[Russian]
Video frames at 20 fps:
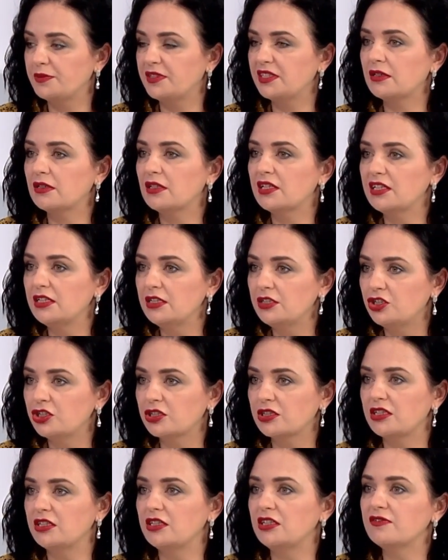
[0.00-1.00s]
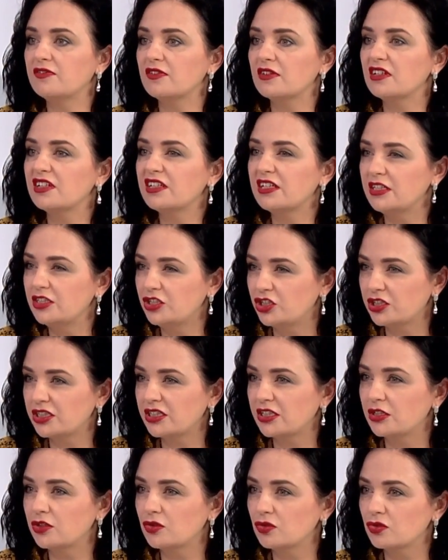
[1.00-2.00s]
психологические,
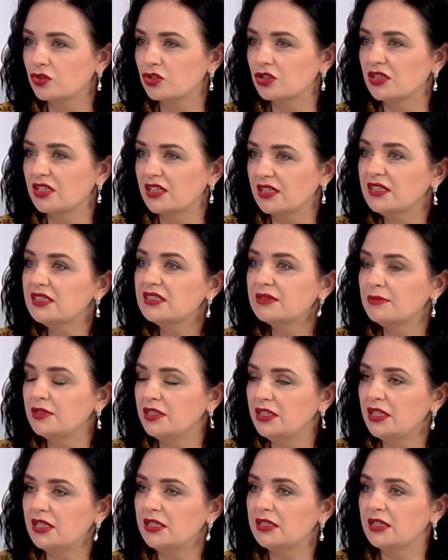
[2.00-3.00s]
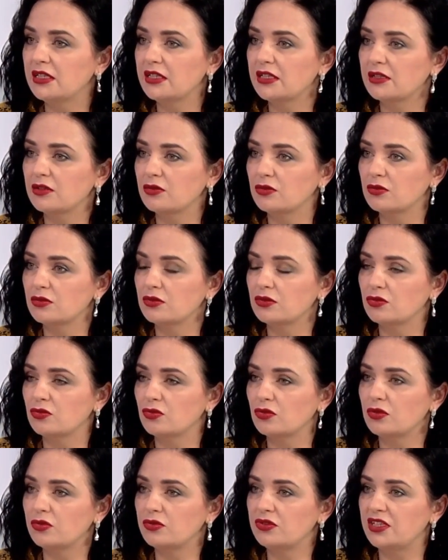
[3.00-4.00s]
неврологические тоже да, изменения у, э,
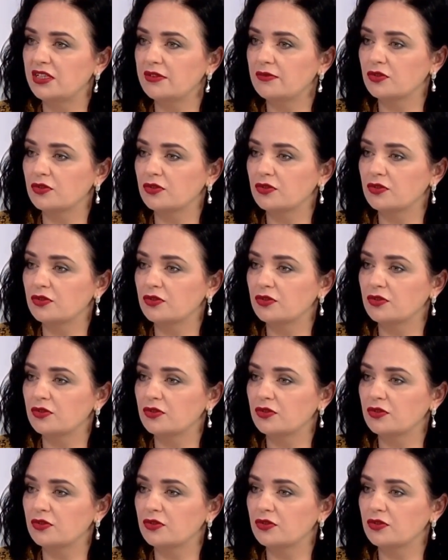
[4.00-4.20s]
у людей.